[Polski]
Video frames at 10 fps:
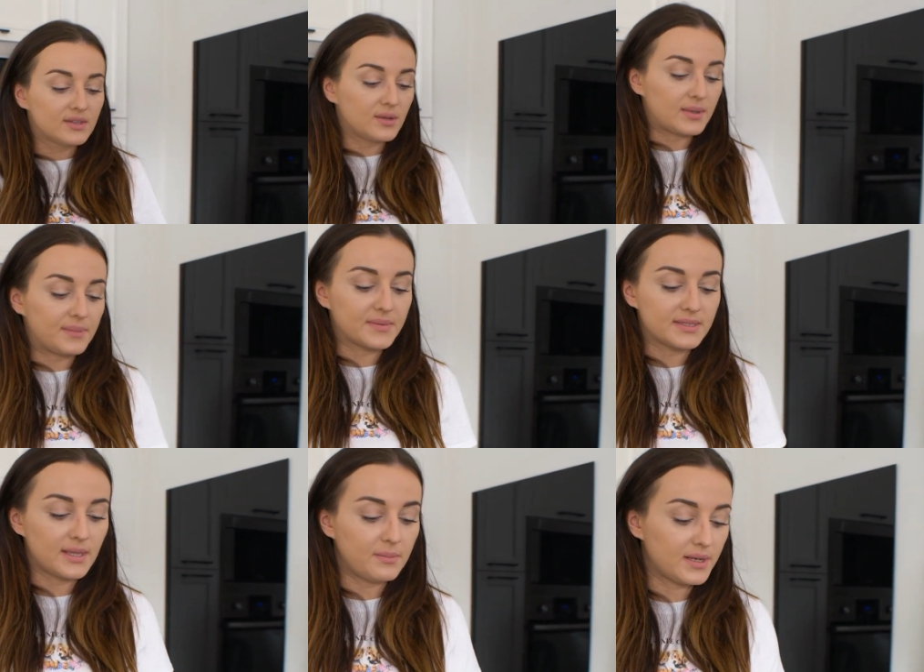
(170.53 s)
Dobra,
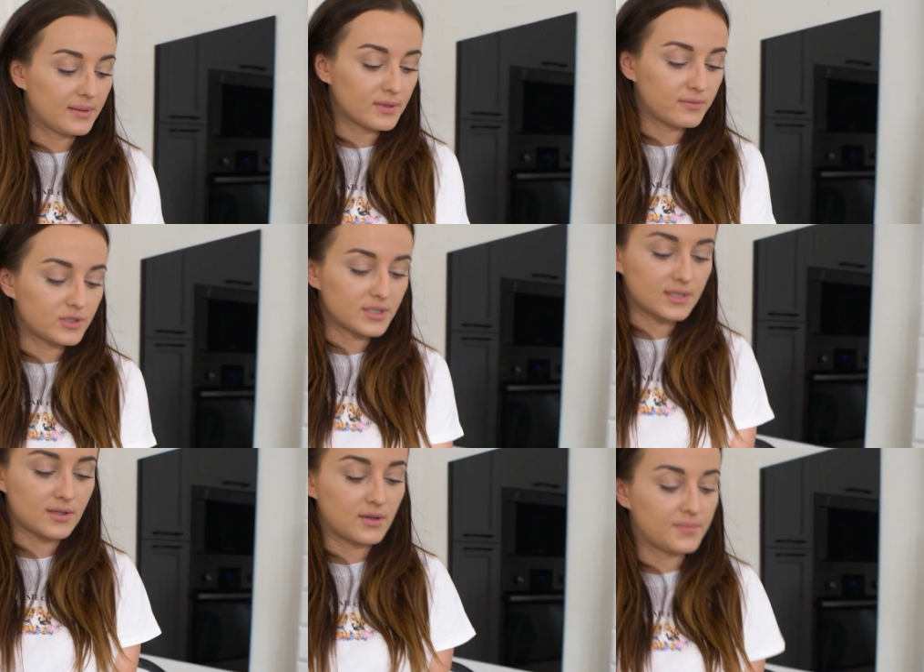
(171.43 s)
zabieram to
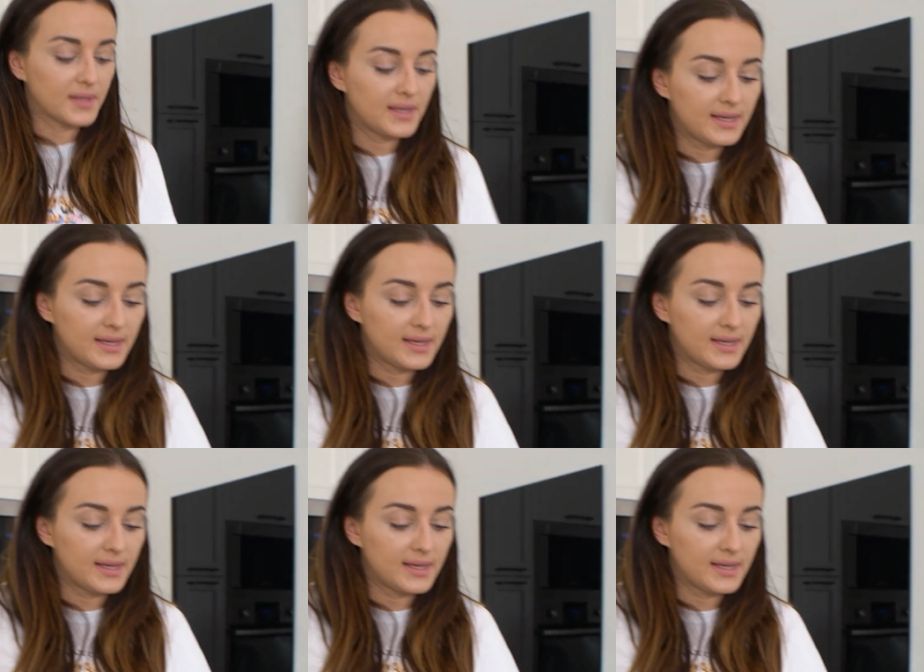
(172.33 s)
wszystko